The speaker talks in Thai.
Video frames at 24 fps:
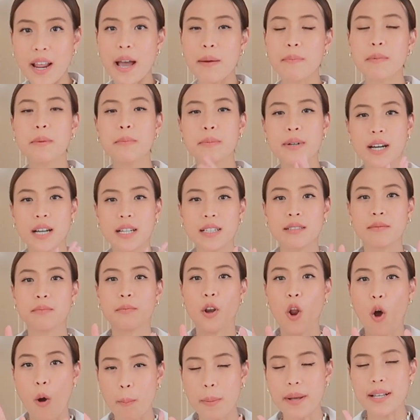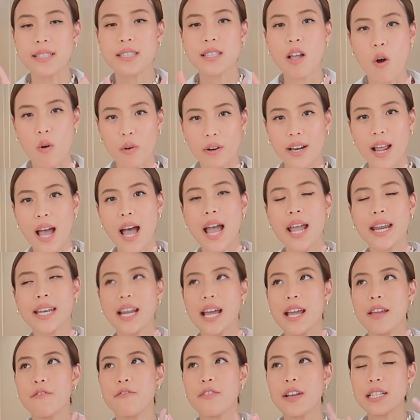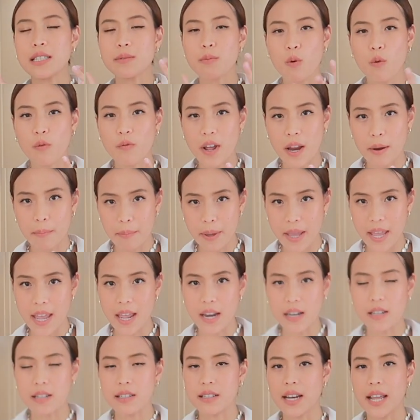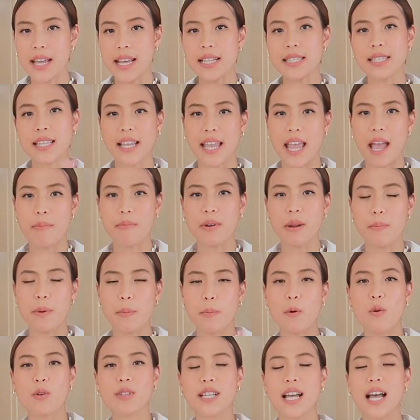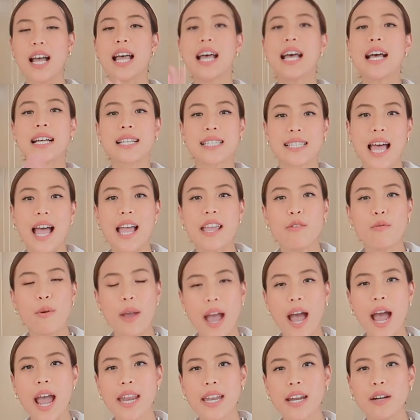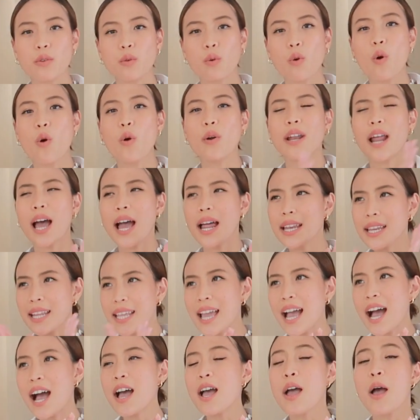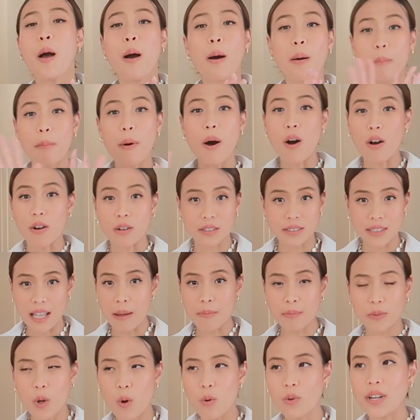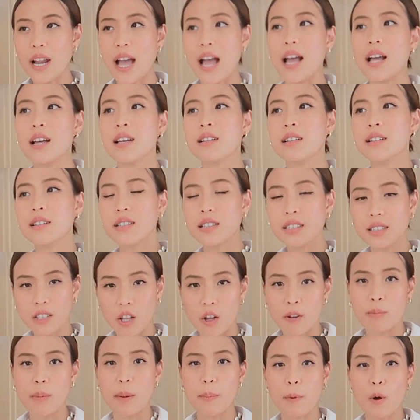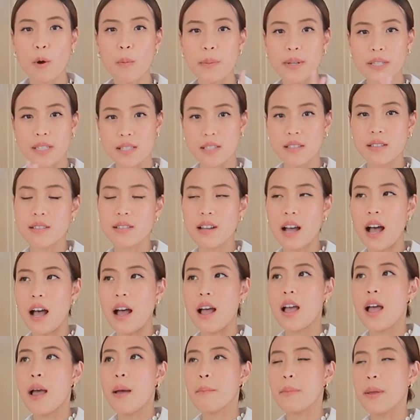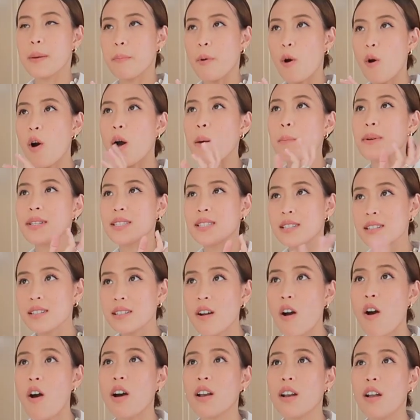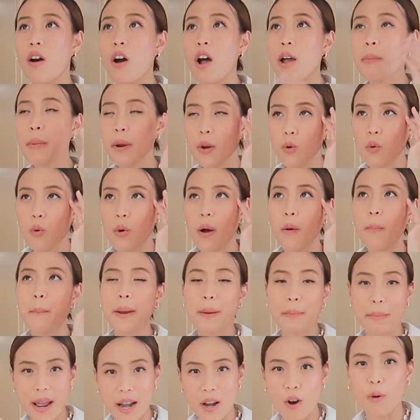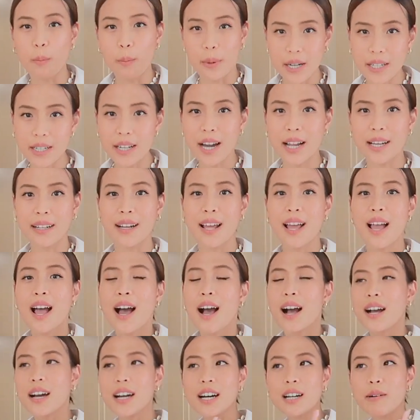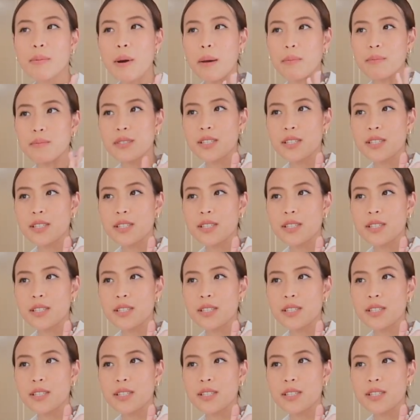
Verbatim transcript: นะ เพื่อนๆลองไปส่องได้ใน Facebook Fanpage หรือใน Instagram เด็กปิโป้จะใส่ไว้ให้นะทุกคน อันนี้บอกตามตรงนะ คือตอนปิโป้ไปซื้ออะปิโป้ไปซื้อก่อนแล้วค่อยมารู้ว่าเป็นแบรนด์ของเพื่อน คือแบบ